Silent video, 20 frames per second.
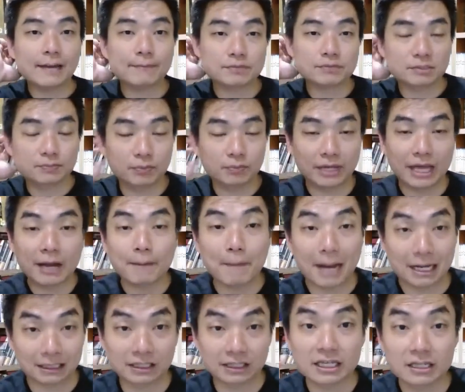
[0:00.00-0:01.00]
apps 不要
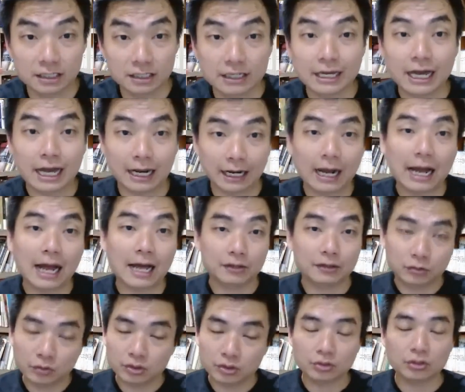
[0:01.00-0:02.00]
绑定银行
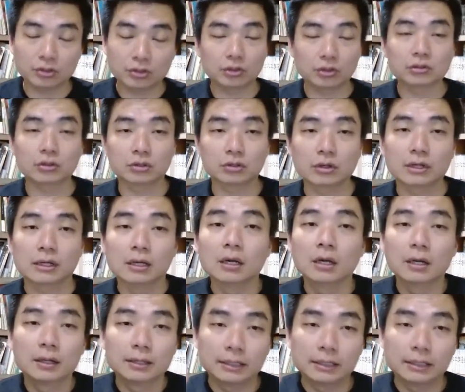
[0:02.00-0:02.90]
卡，对对对对对，